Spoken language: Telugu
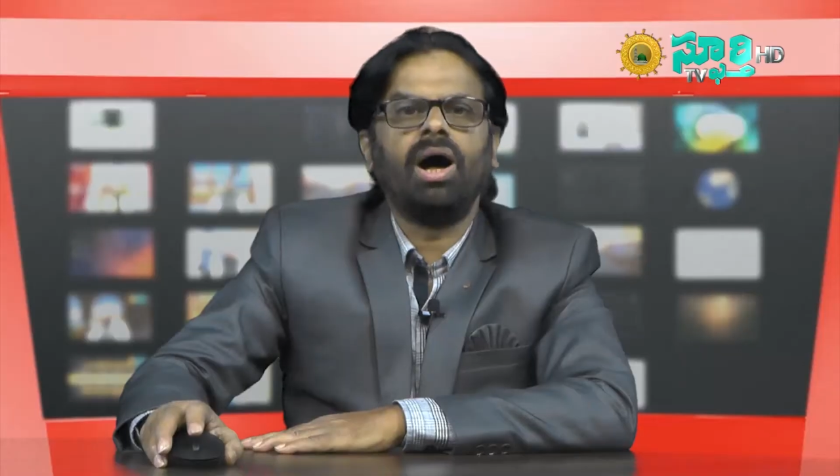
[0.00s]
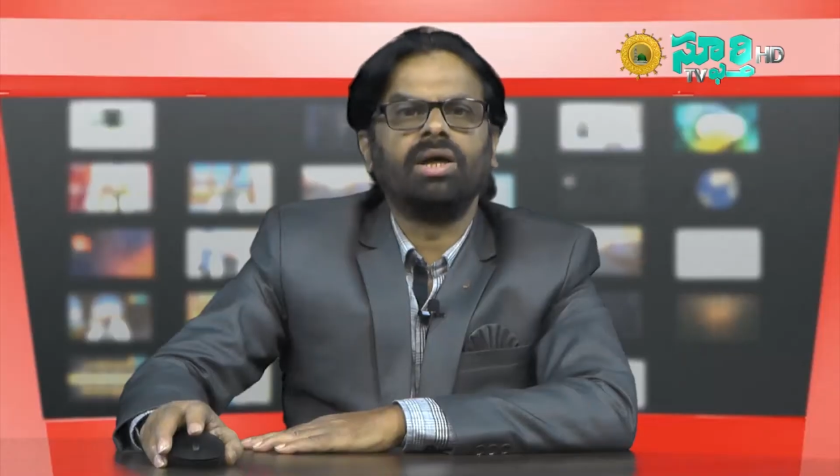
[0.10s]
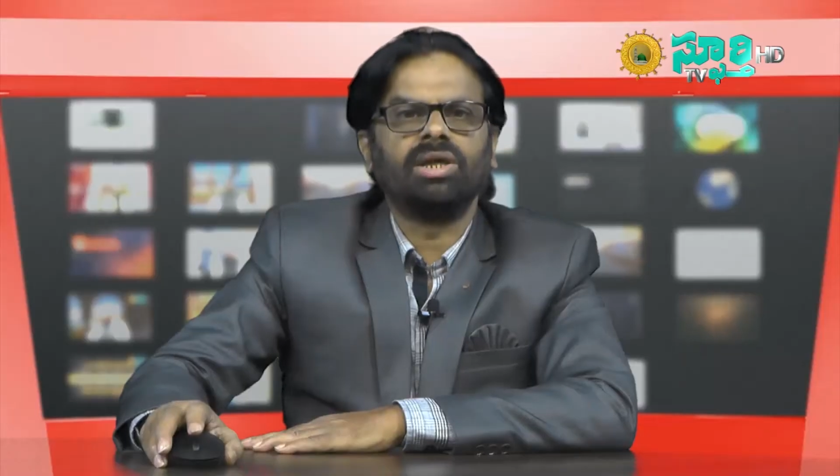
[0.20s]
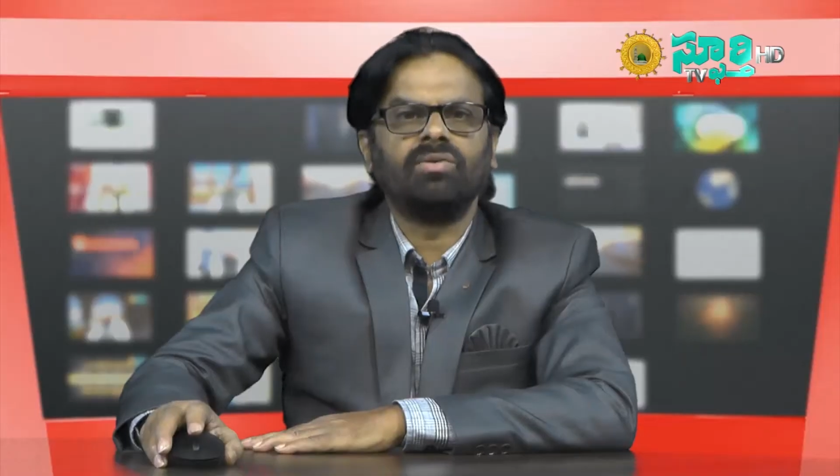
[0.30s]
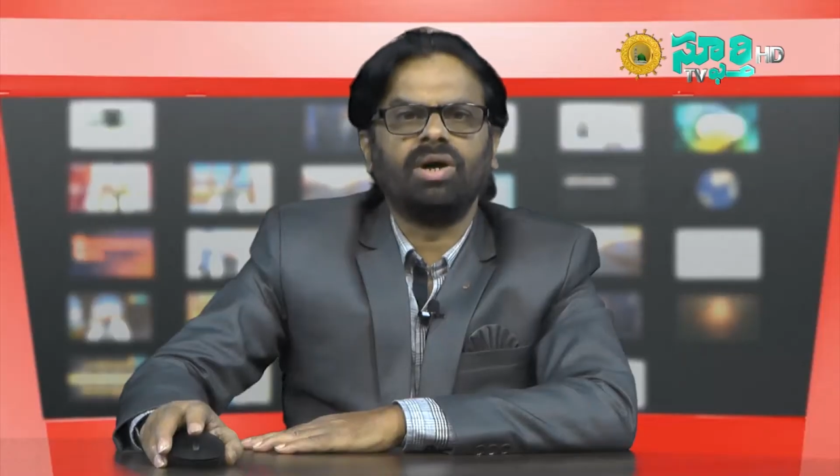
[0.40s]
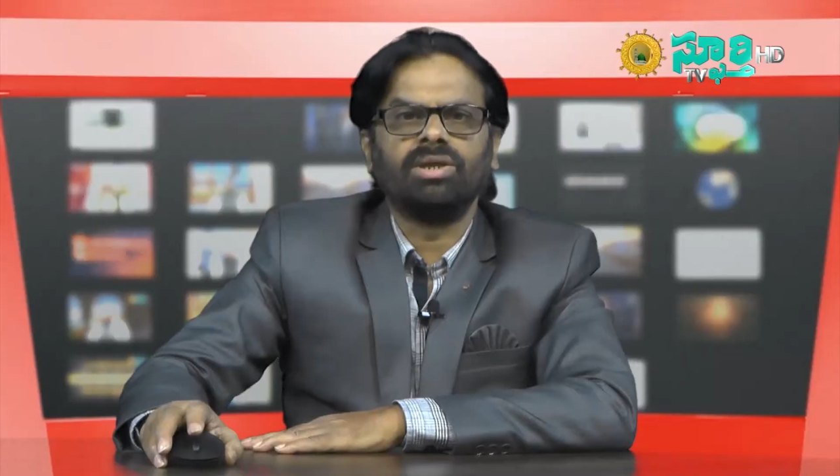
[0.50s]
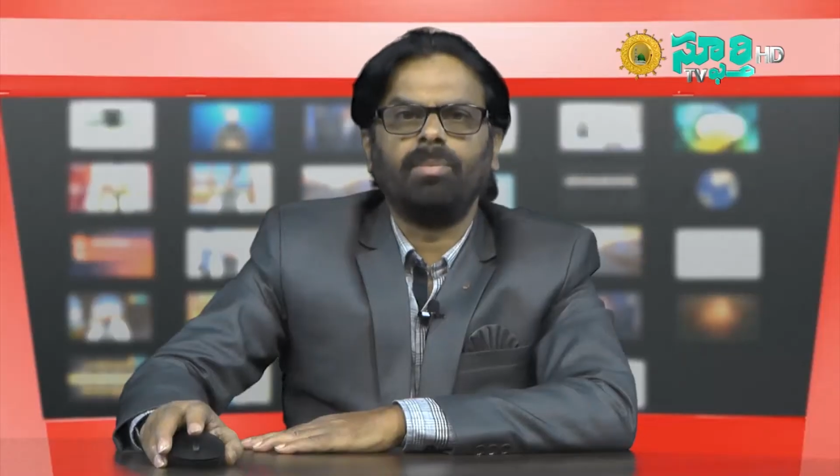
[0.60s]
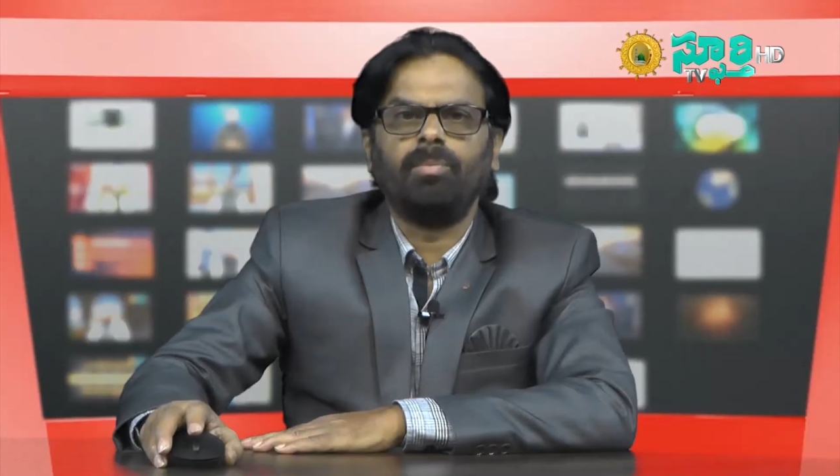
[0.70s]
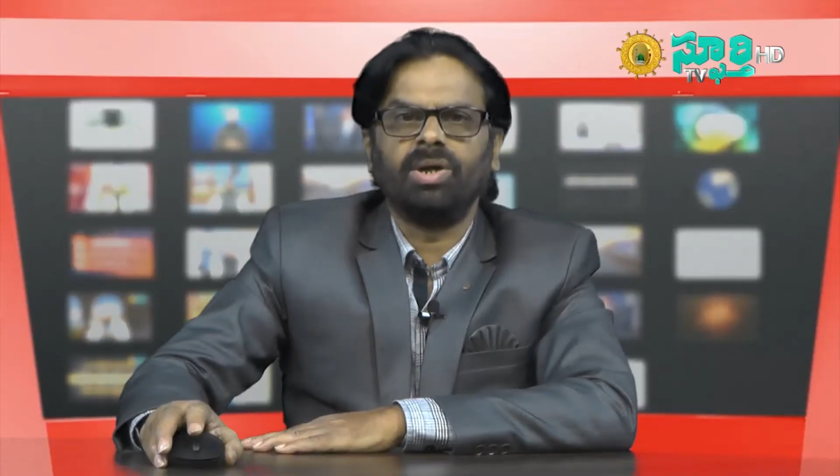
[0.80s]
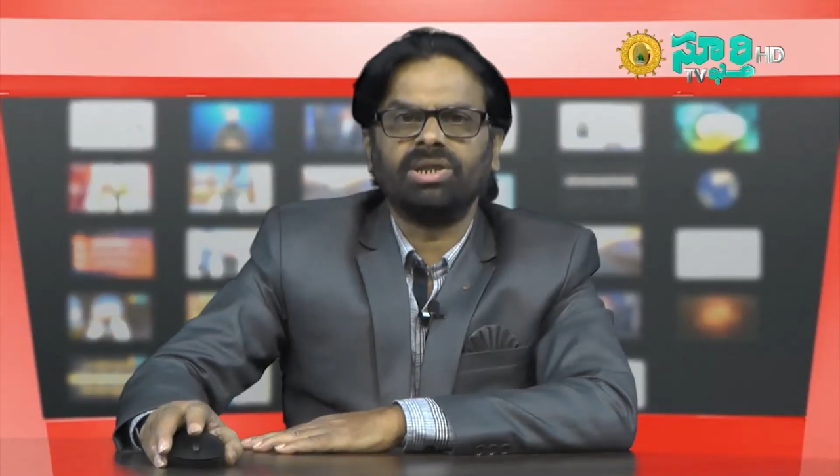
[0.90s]
ఆ తర్వాత
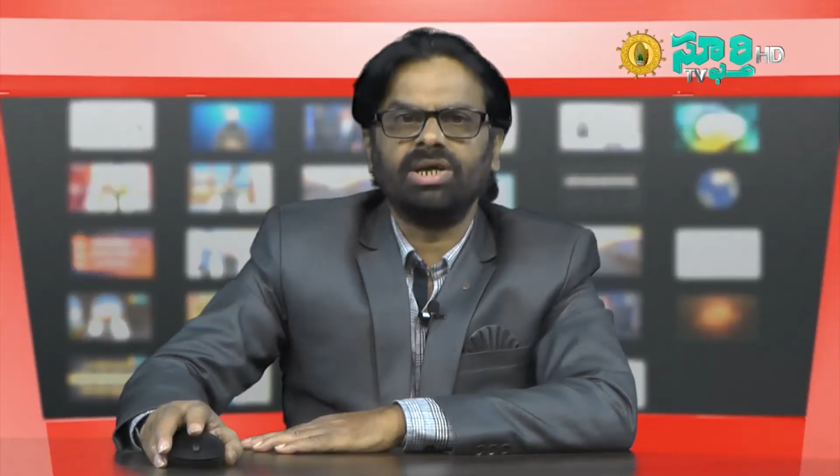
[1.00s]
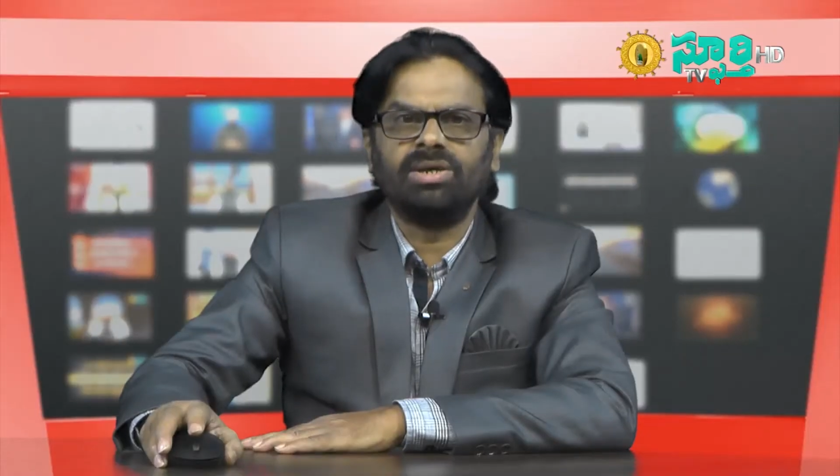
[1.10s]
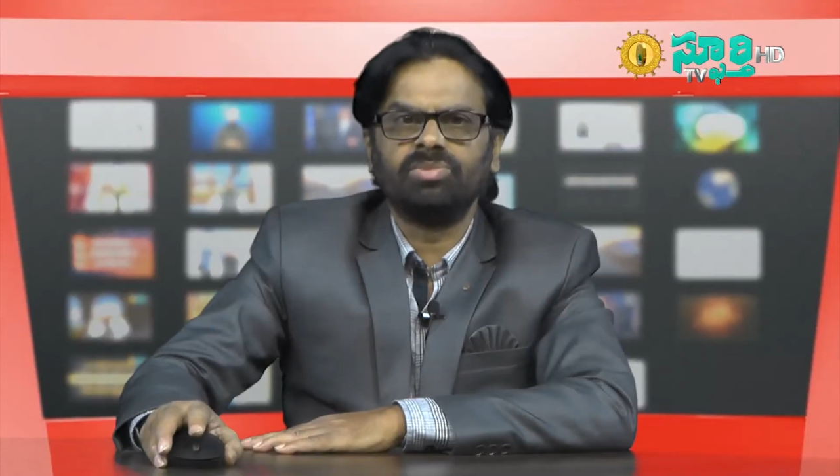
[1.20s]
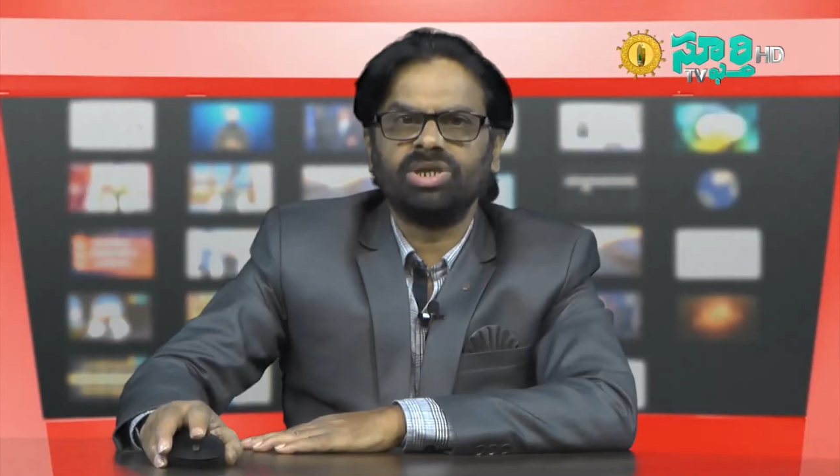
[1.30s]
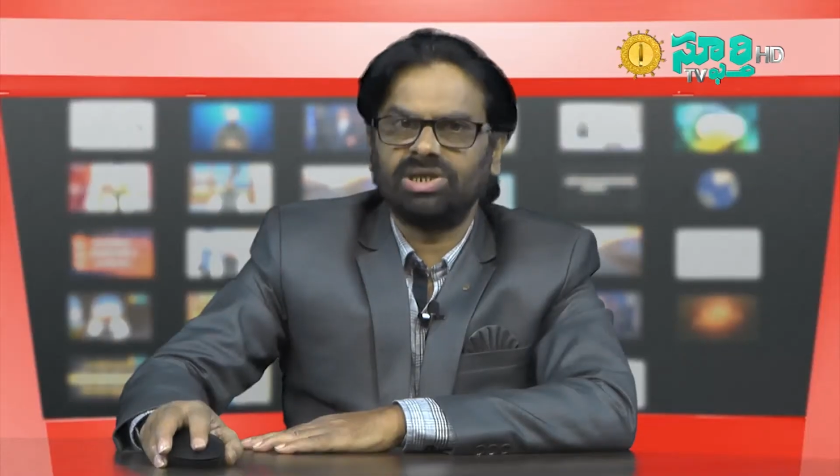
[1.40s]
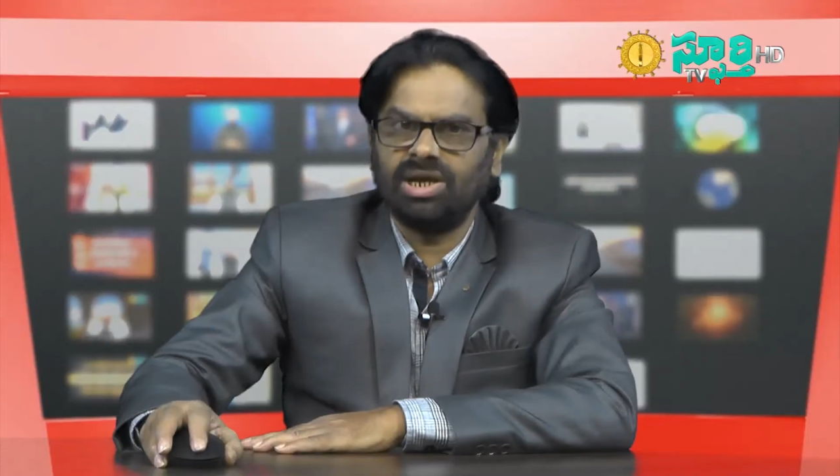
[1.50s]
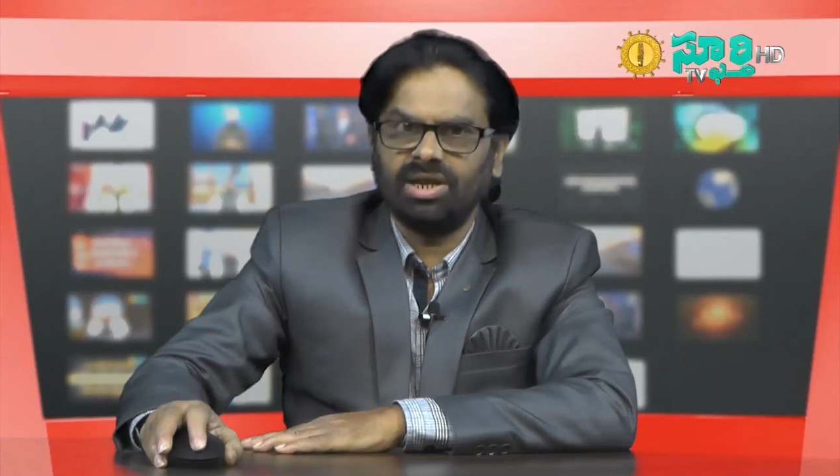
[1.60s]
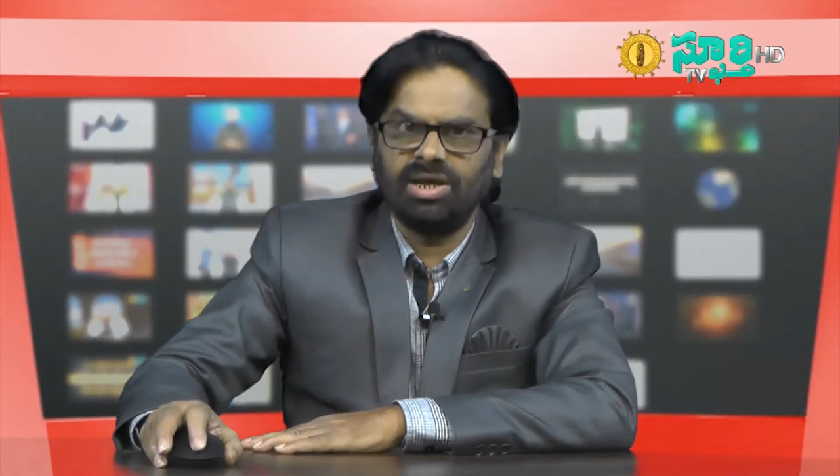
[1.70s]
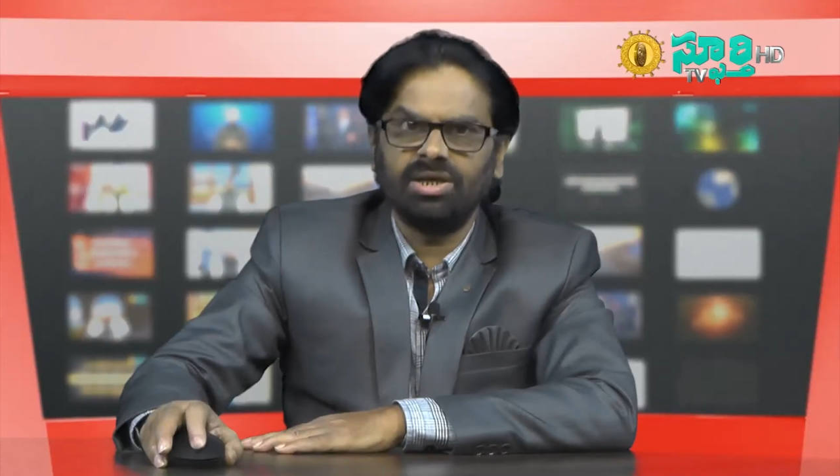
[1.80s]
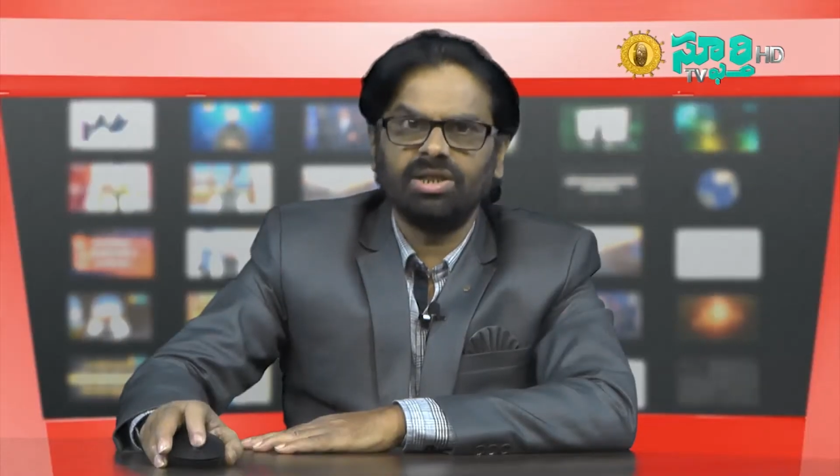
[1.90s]
మతహింస
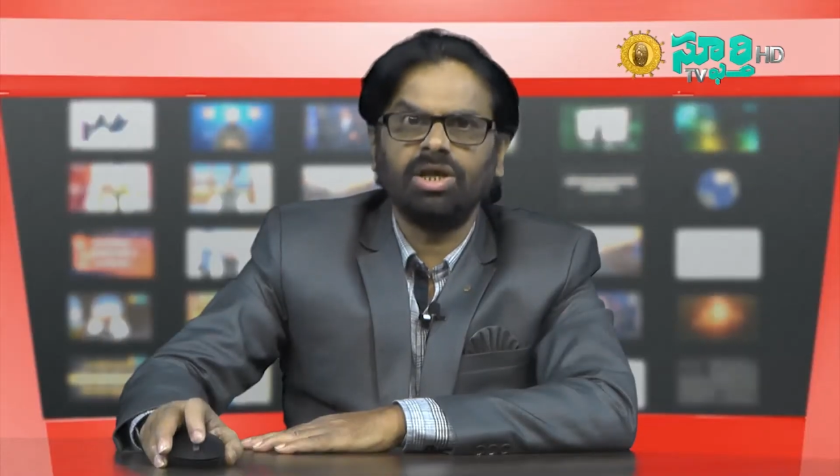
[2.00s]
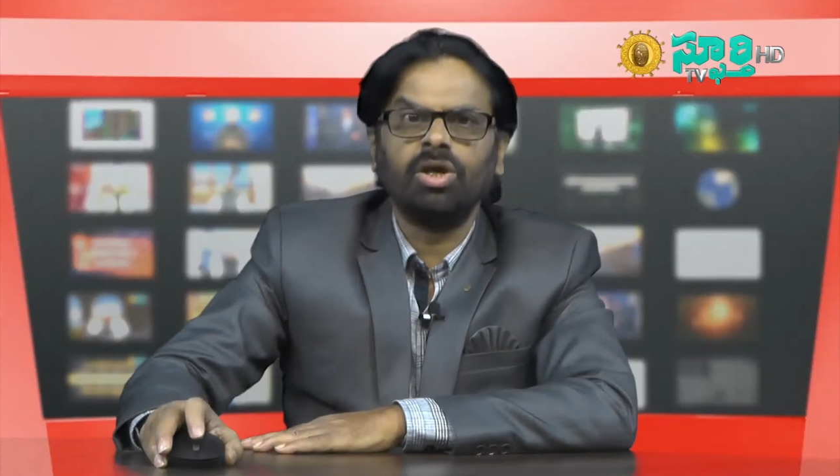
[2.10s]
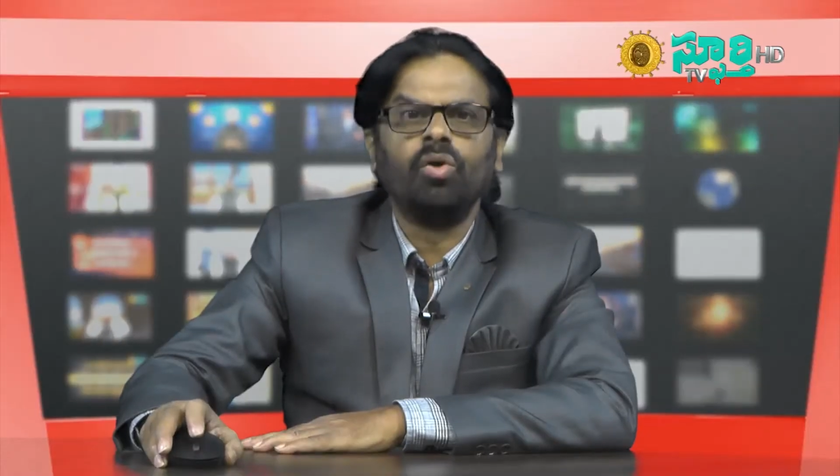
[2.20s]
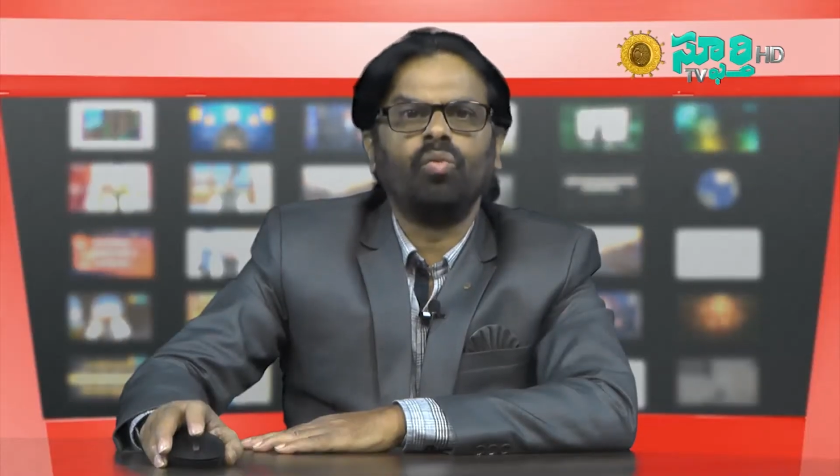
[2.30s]
చెలరేగింది